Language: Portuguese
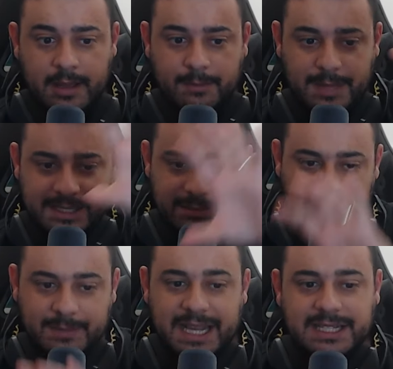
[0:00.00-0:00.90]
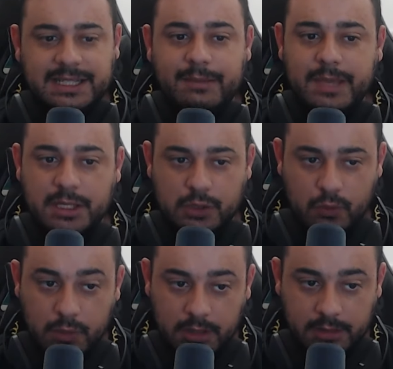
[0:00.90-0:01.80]
Mas a minha imagem tá meio
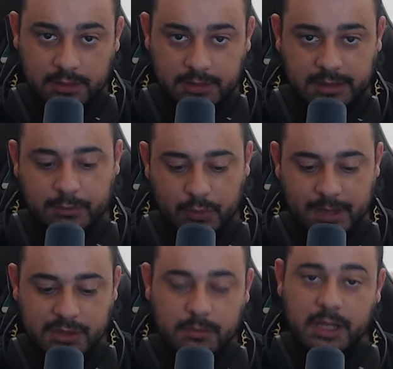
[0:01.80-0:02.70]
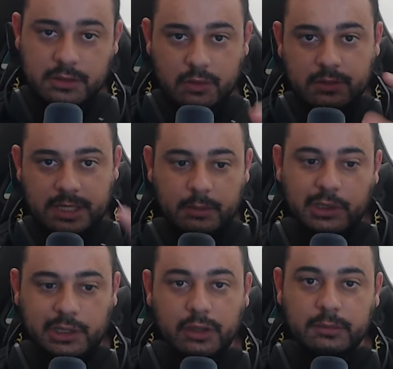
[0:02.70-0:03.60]
escura. Né? Por mais que o Maxwell consiga
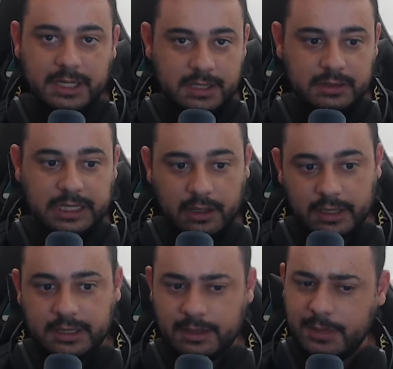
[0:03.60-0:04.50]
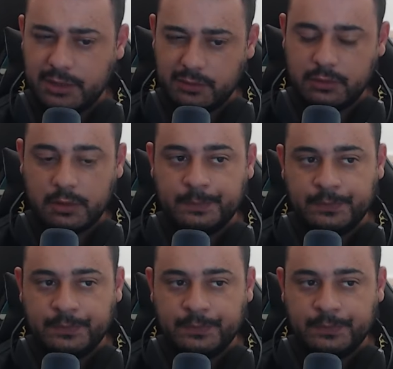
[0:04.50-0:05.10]
botar uma iluminação legal aí, tá meio escuro.